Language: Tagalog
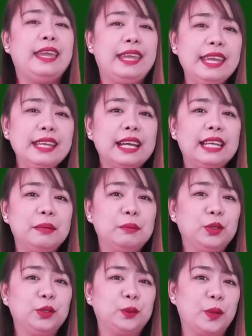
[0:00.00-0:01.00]
Ing
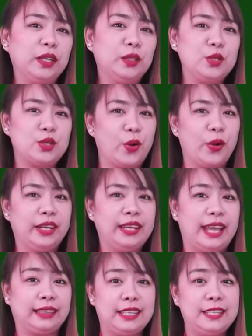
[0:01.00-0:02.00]
kalibudtuang Luzon
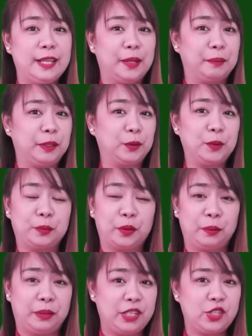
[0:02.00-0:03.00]
at inyang pitong
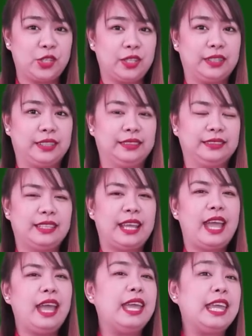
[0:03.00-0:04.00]
probinsya.
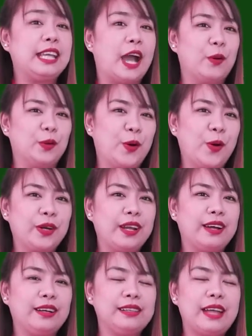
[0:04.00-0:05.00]
Ing
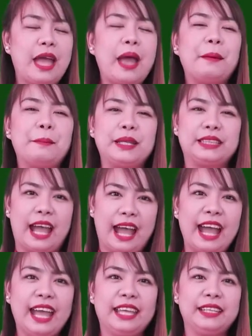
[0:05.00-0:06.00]
Aurora,
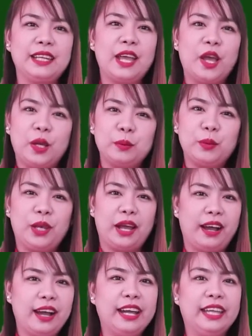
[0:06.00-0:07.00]
Bataan,
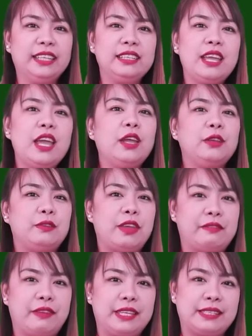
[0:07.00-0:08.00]
Bulacan,
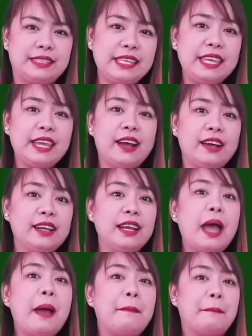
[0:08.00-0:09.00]
Nueva Ecija,
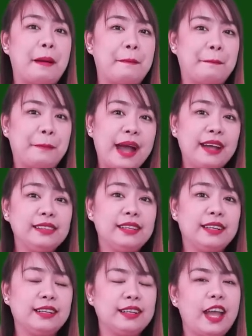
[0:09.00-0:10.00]

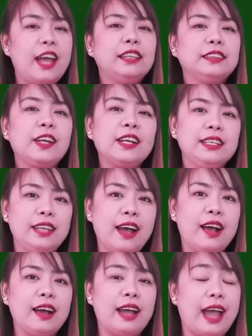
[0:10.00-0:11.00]
Pampanga,
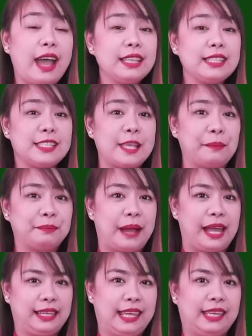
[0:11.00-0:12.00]
Tarlac at
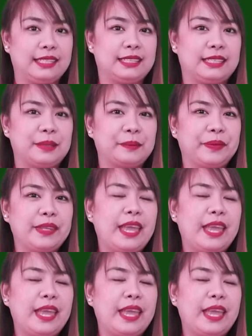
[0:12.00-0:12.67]
Zambales.